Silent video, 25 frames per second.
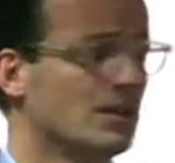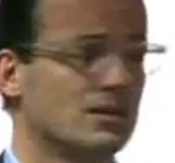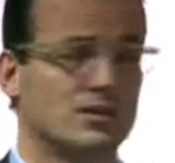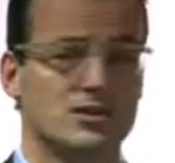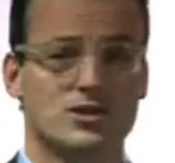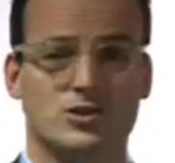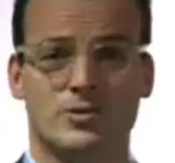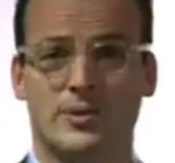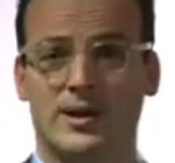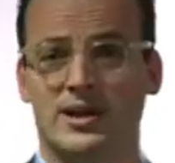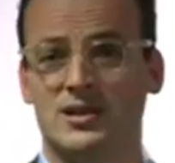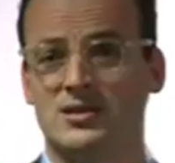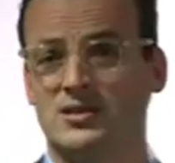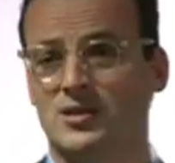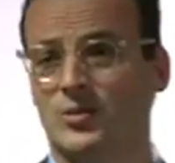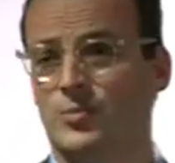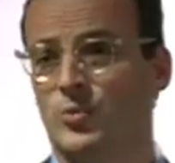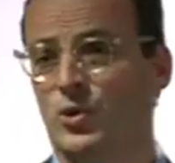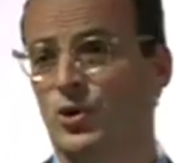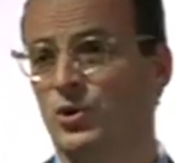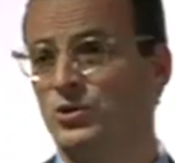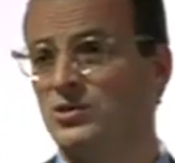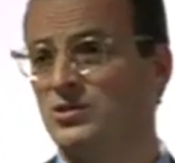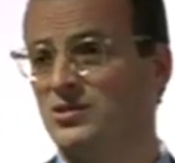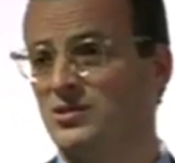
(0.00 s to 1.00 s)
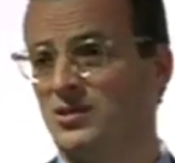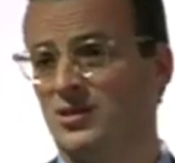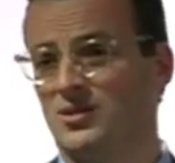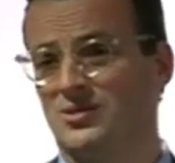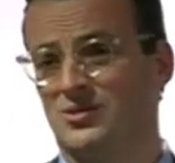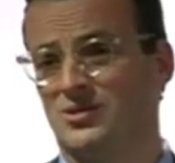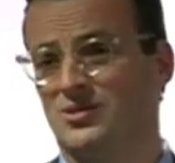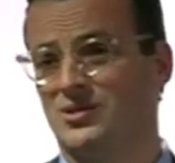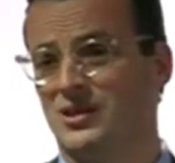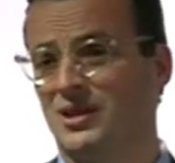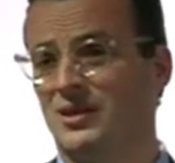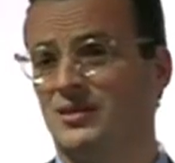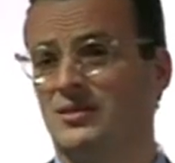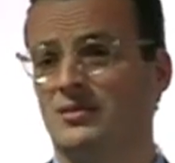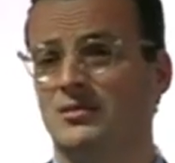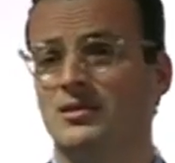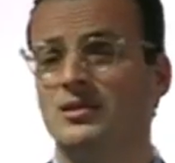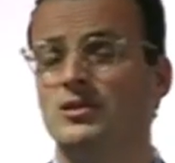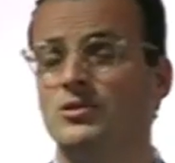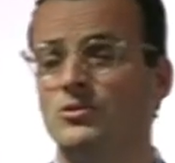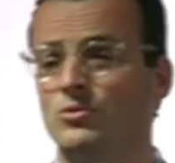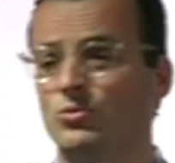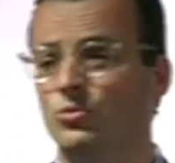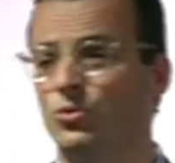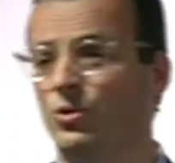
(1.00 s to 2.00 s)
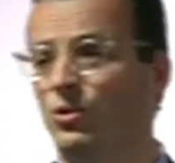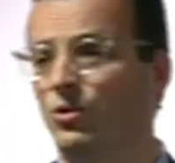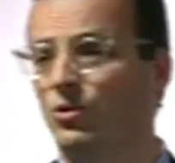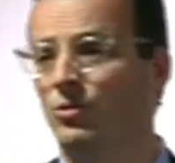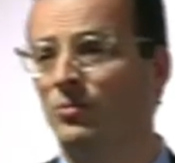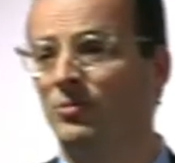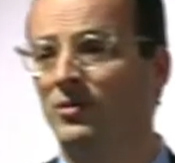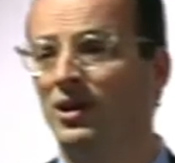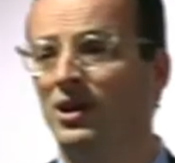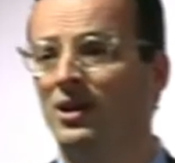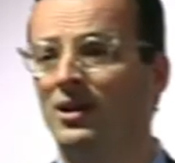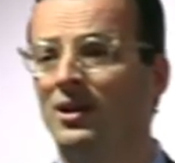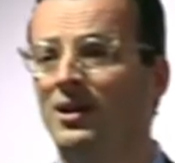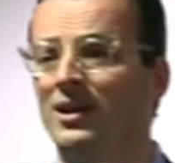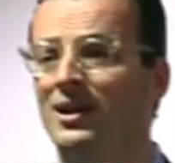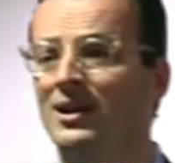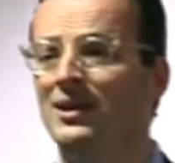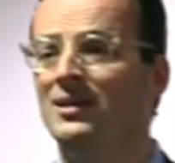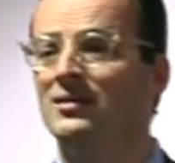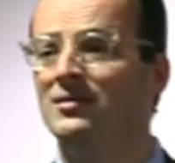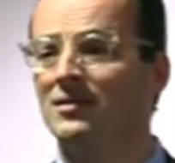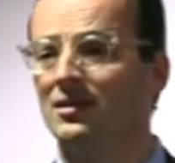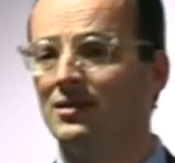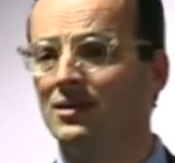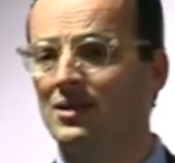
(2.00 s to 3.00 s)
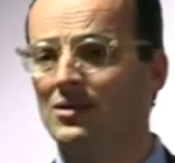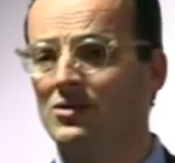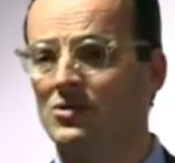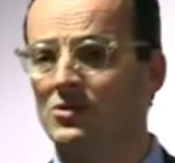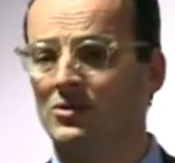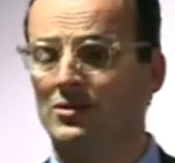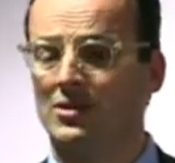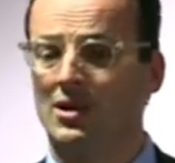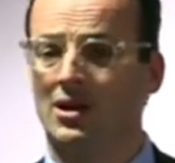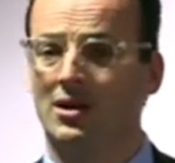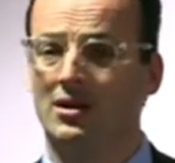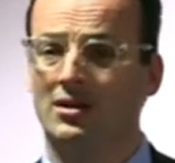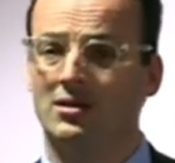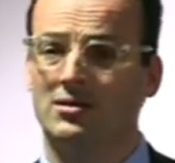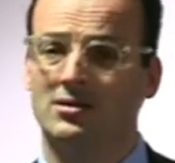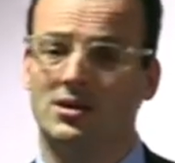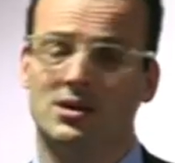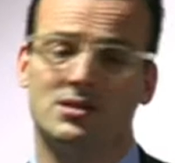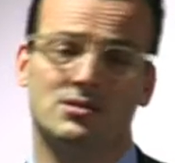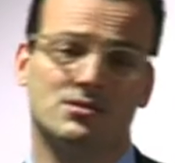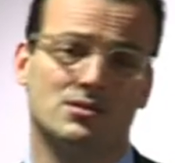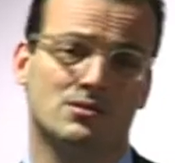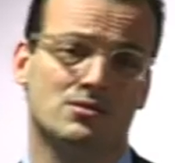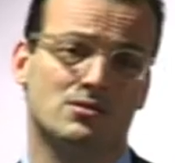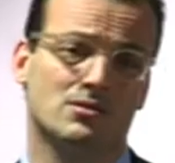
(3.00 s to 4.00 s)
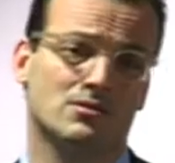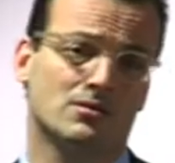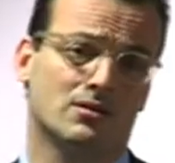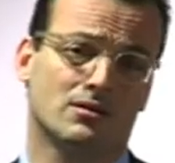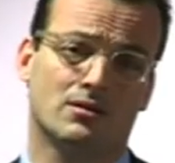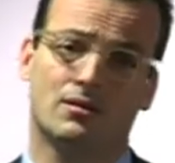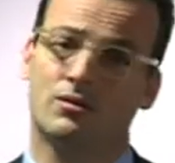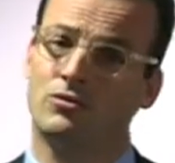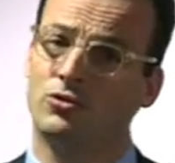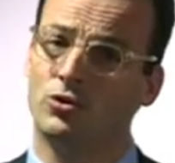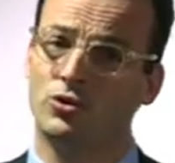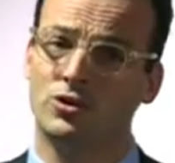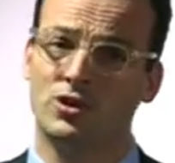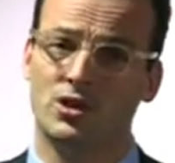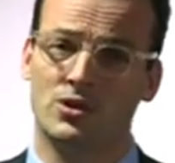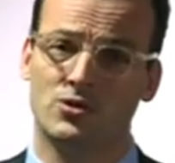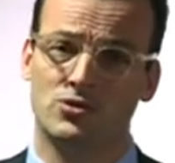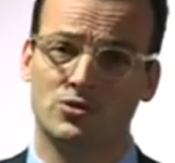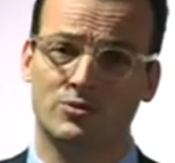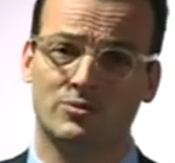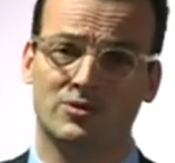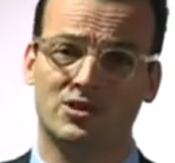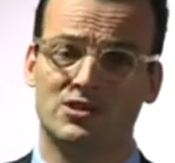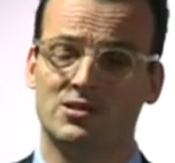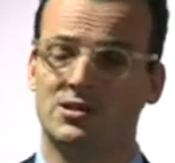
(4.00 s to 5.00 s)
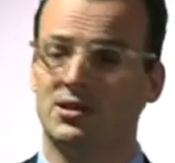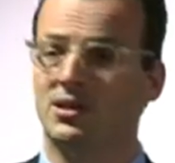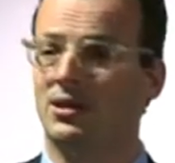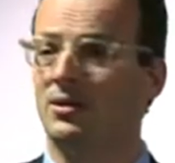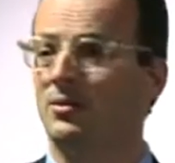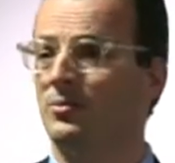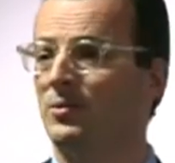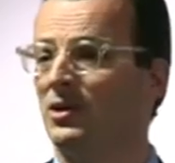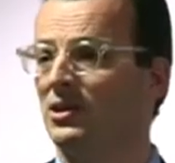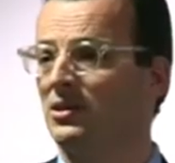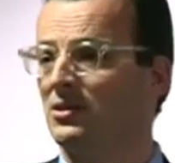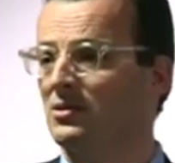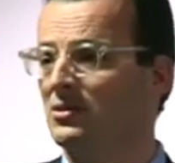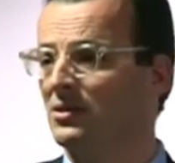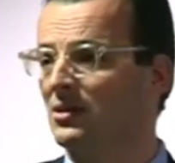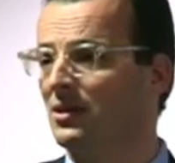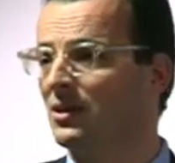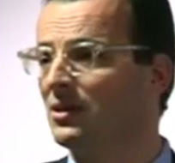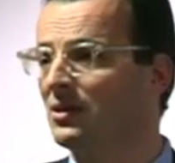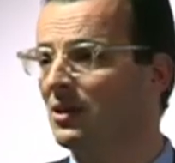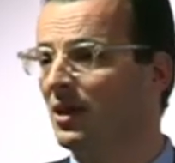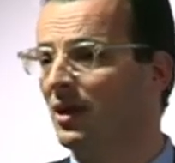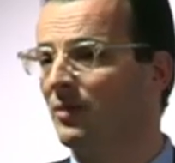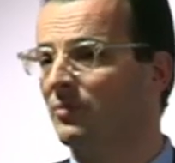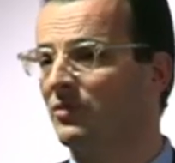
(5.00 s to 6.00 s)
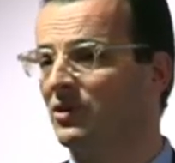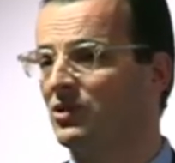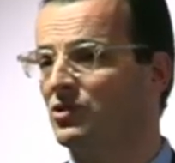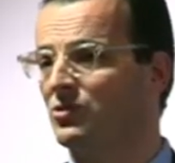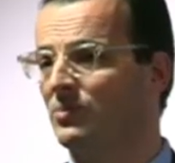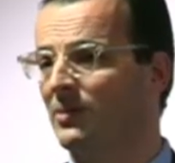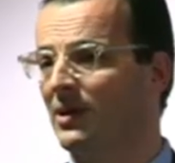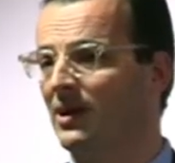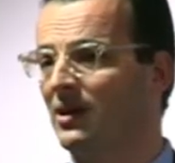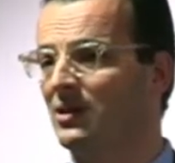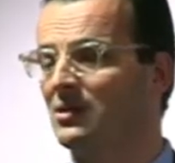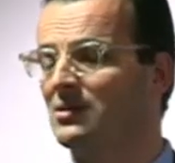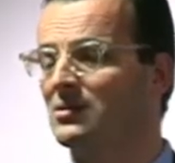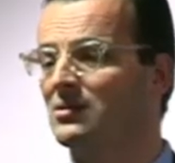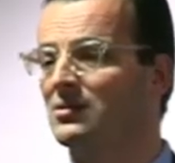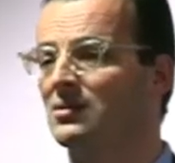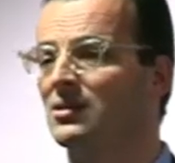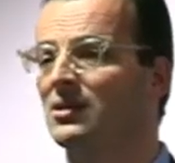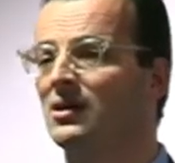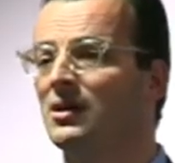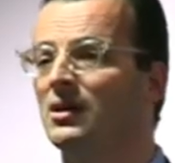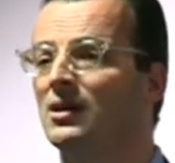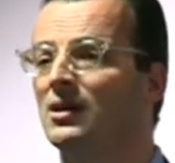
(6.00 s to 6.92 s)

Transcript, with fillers: Die Schweizer Post, also es geht nicht nur um internationale Netze, sondern durchaus um das Thema, dass ich innerhalb der Schweiz